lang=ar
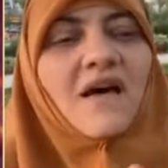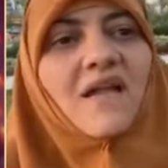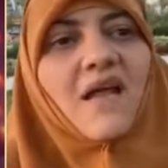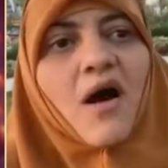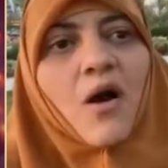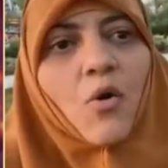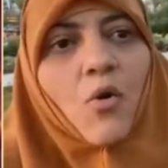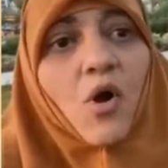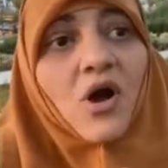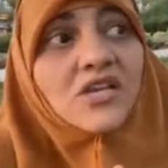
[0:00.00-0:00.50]

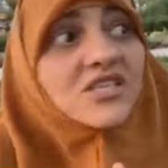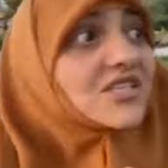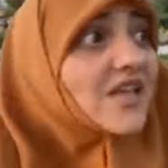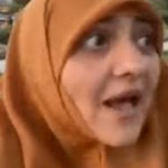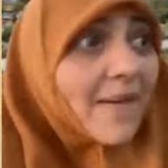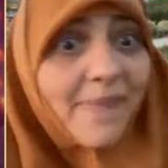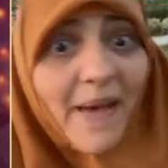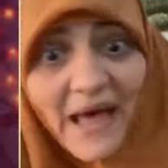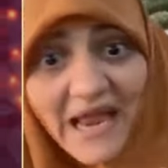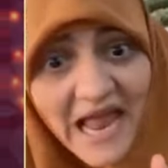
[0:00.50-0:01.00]
طلاقها
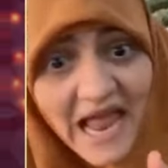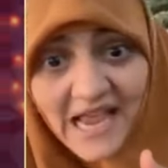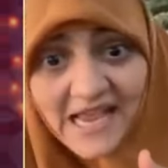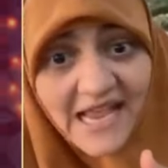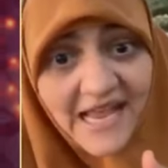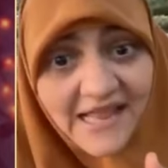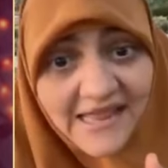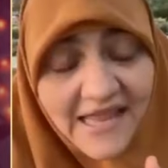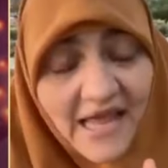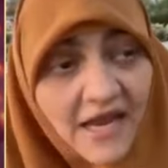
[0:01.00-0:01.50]
صعب عليها
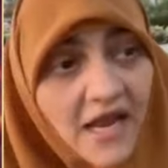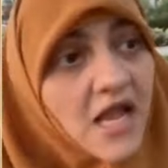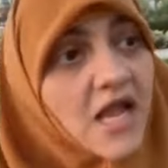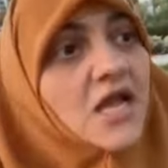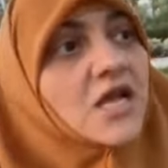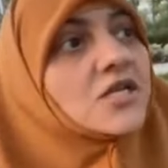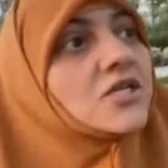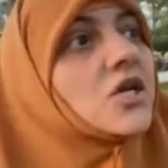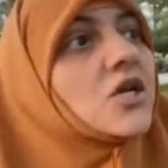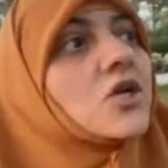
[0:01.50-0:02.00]
جدا
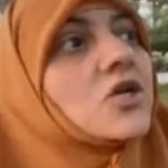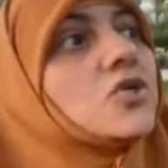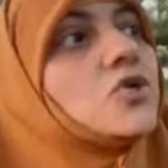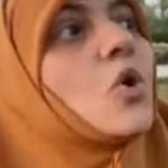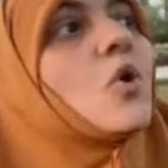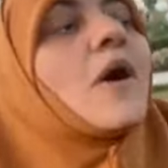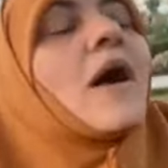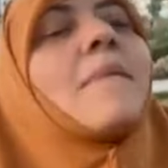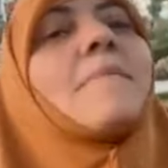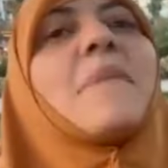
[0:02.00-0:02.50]
تيجي
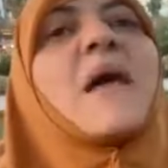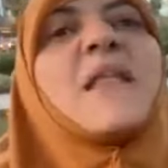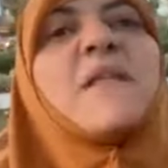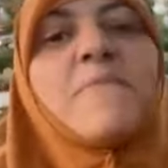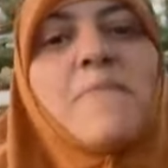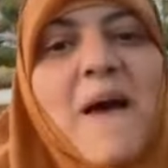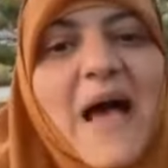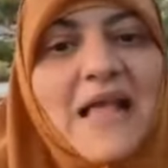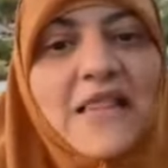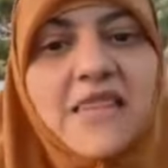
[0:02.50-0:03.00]
زوجها
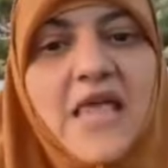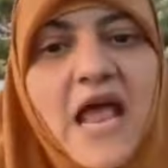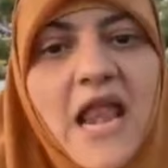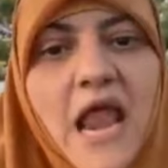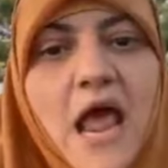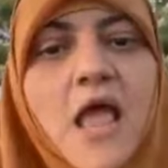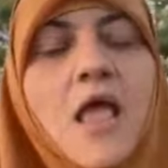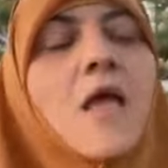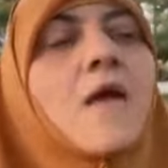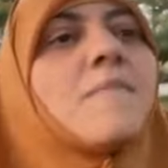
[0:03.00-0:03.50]

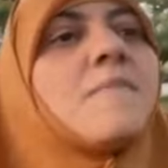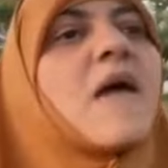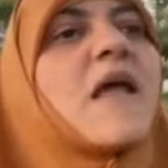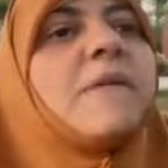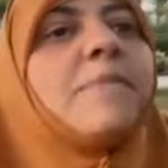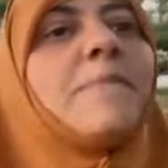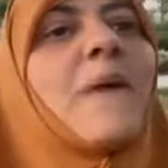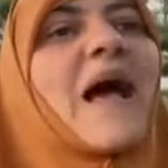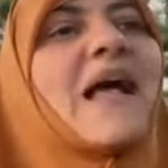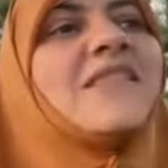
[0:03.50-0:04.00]
متبهدله
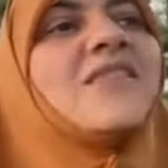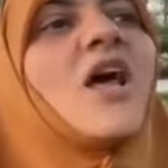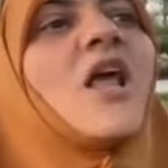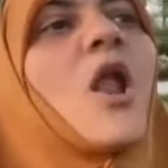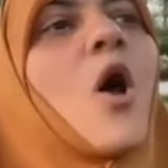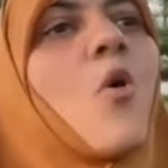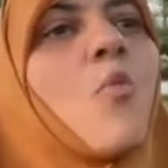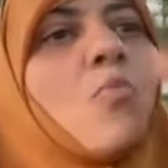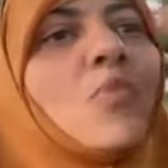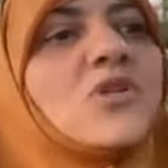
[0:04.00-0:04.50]

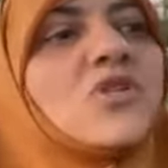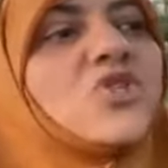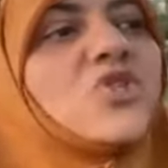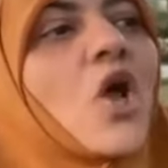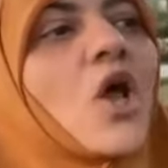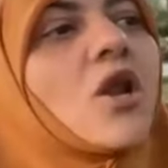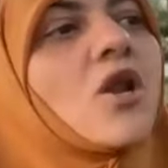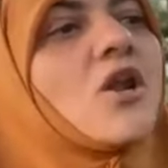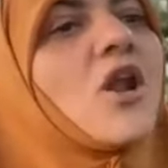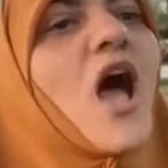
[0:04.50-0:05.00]
متبهدله
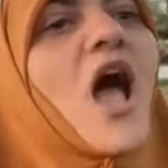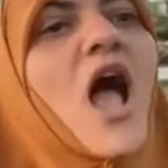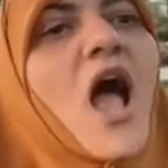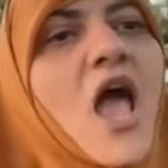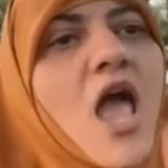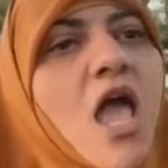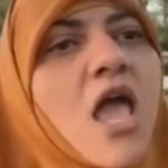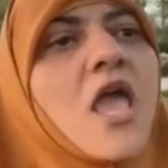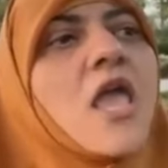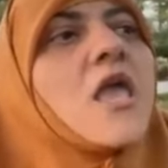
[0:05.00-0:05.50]

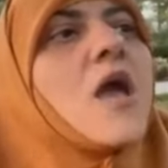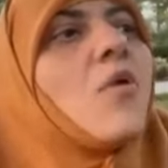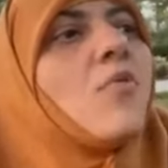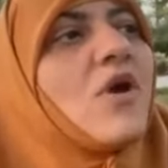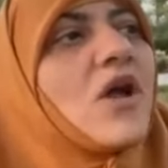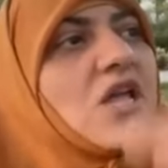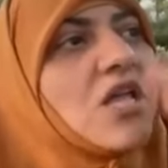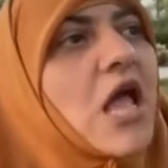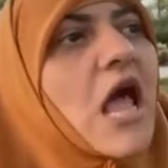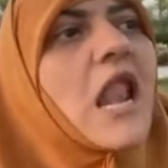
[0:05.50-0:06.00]
ومتشرحه هي
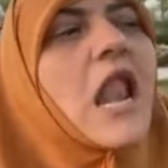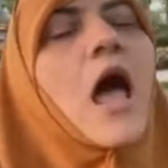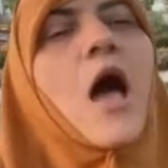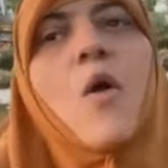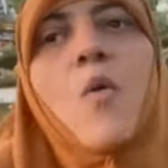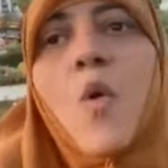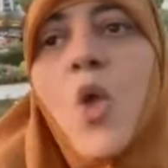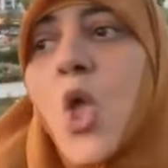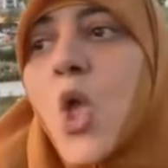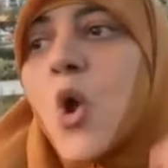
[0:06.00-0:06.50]

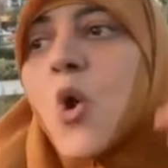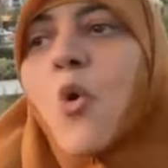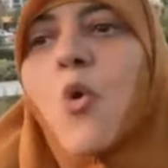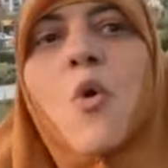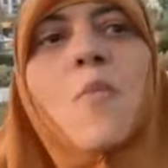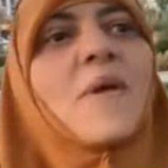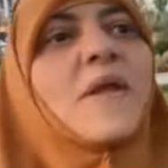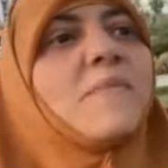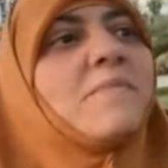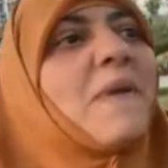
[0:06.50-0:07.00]
وعيالها
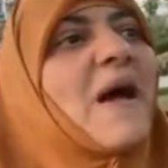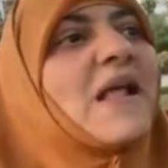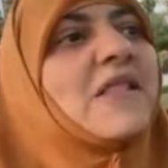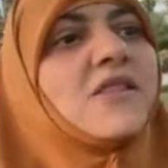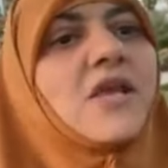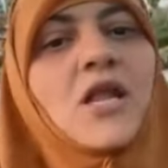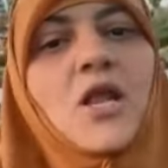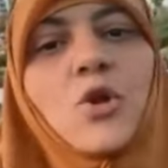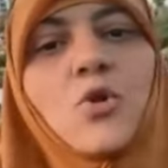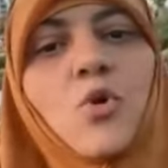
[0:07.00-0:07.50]

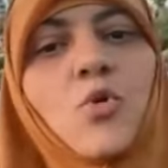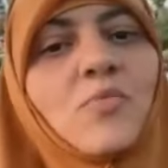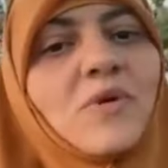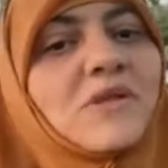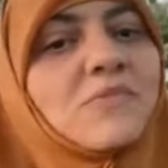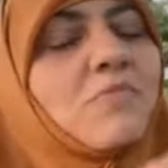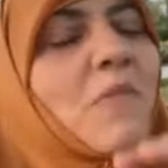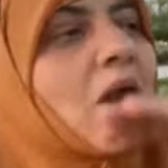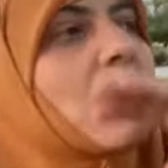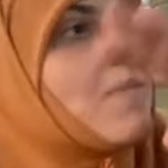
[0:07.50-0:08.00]
ومتبهدلين
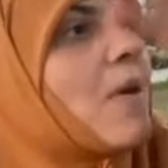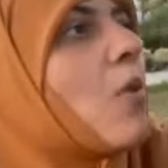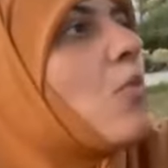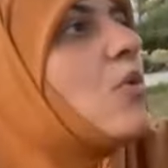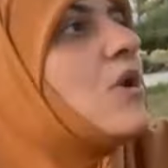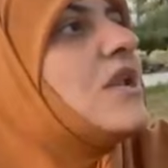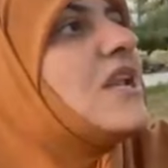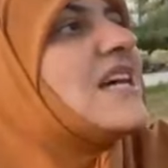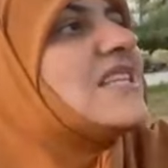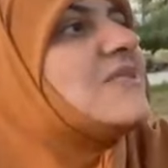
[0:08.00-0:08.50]
ومتمرمق
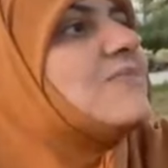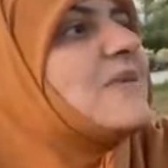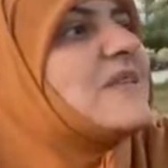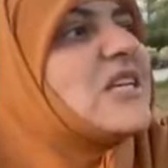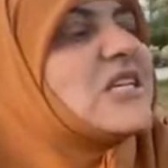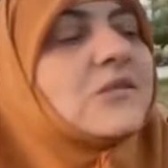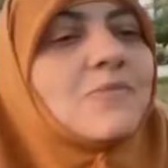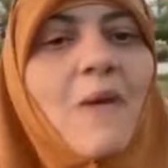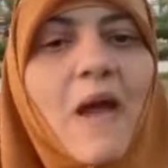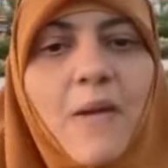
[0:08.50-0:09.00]
والناس
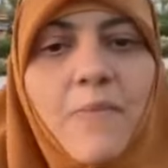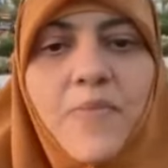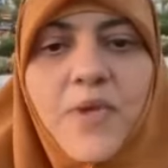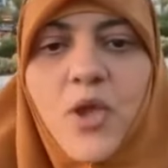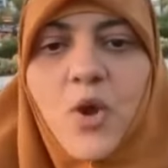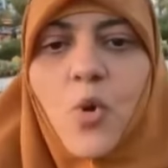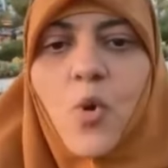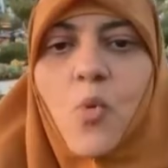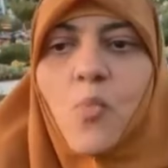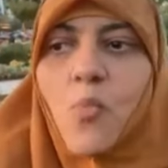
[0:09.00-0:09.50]
بتسمع
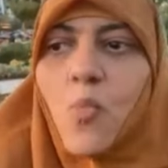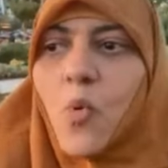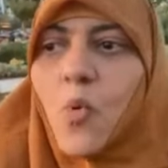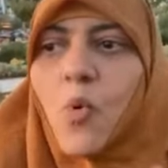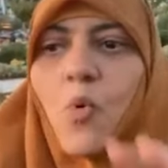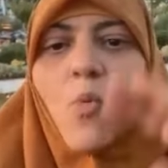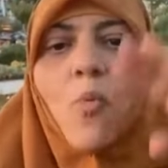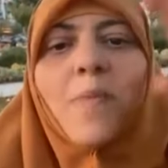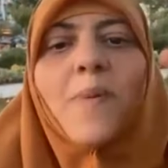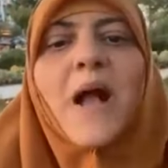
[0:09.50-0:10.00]
بيهم
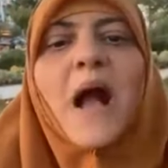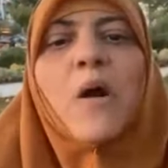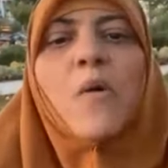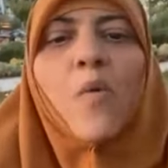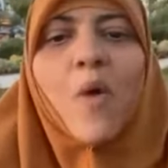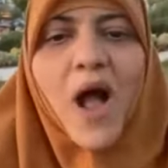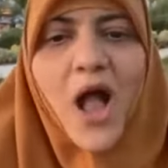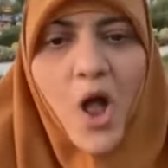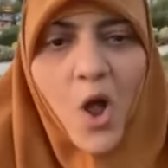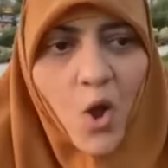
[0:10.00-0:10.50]

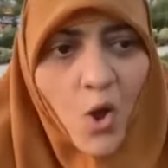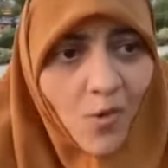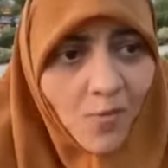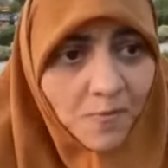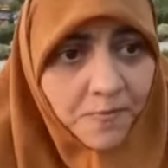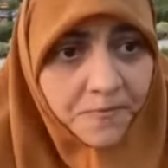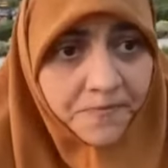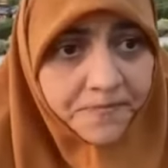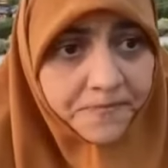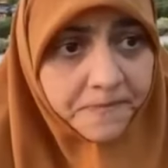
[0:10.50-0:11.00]

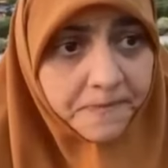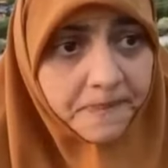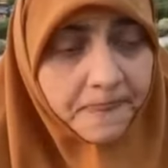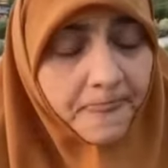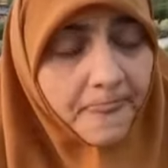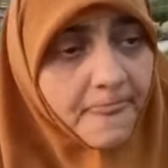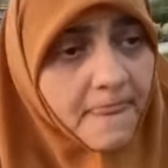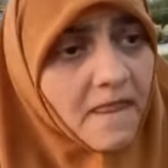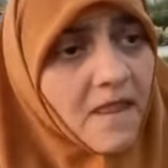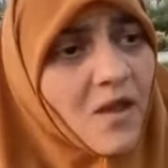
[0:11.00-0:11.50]
وجوعهم
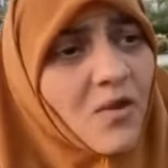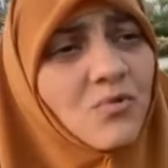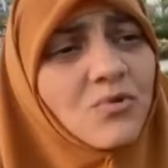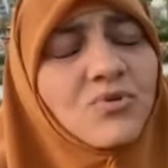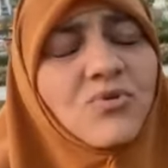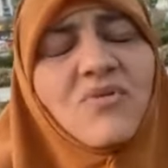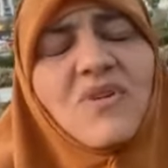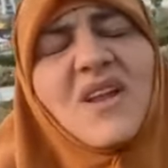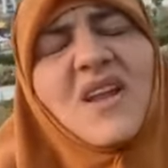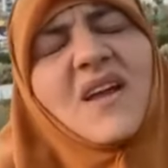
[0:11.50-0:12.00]

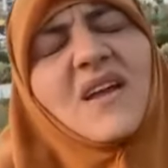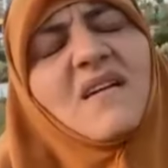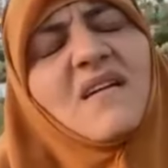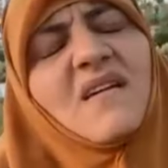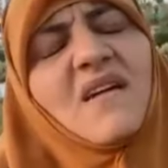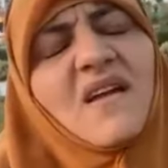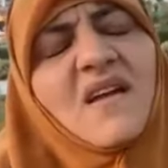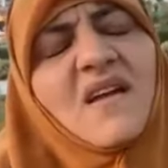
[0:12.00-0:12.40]
وتقول لك